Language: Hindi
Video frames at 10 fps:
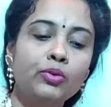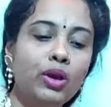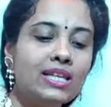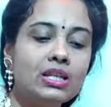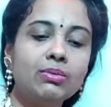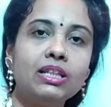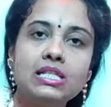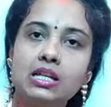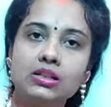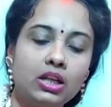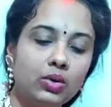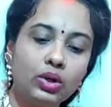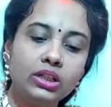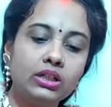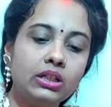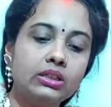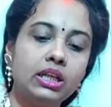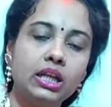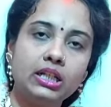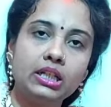तो ऐसे बदल सकते हैं कोई दिक्कत
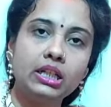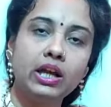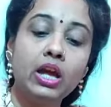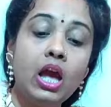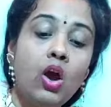नहीं है ठीक है ना